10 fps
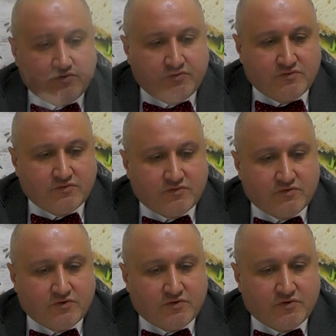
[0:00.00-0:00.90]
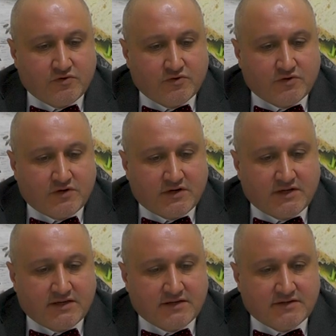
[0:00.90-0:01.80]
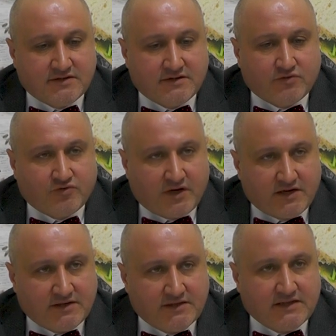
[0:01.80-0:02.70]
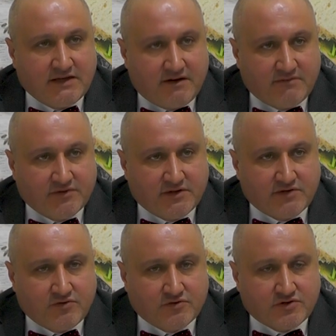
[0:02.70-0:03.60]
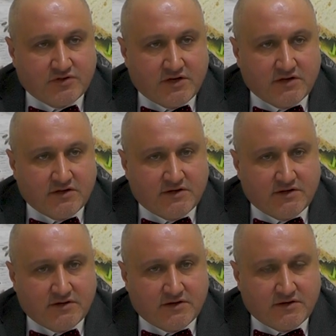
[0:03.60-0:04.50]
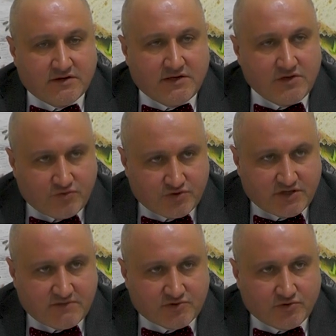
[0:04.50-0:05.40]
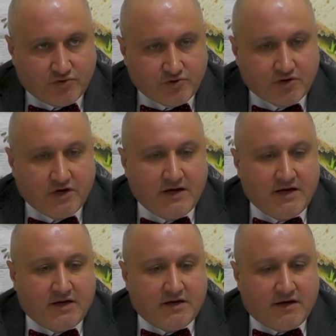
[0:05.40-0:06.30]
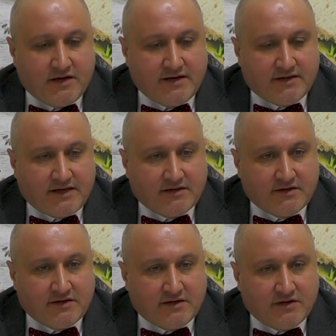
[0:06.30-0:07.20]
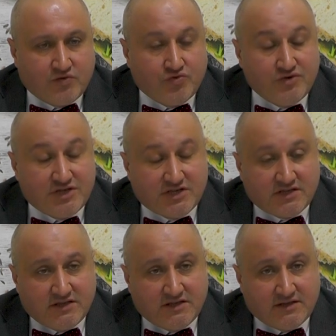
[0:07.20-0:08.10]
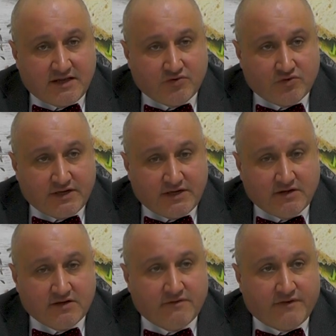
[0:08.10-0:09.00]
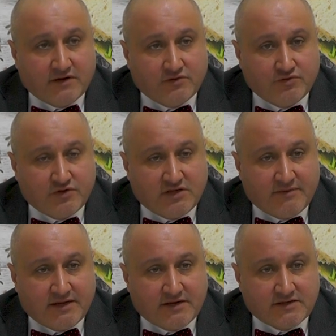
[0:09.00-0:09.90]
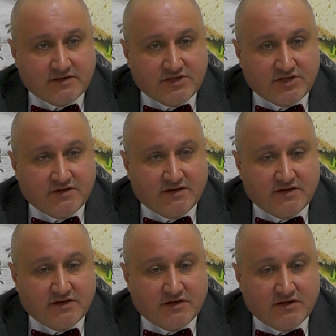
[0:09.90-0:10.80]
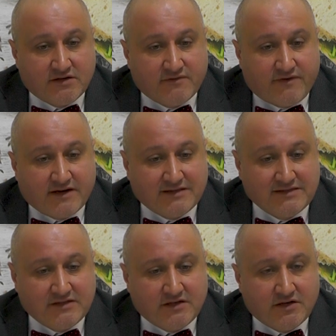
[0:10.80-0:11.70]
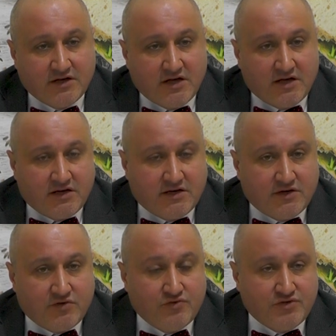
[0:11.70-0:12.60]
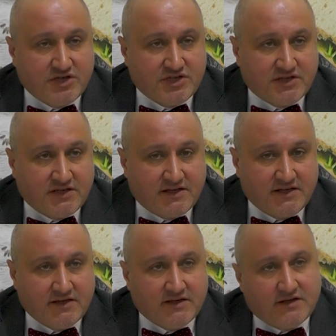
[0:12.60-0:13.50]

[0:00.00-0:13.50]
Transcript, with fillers: ürün e, kalitesinin tutarlılığı, devamlılığı konusunda e, iyi dönüşlerimiz oluyor. Hı hı. Ayrıca e, ürün çeşitliliğinden dolayı farklı uygulamalar için farklı ürün çeşitlerine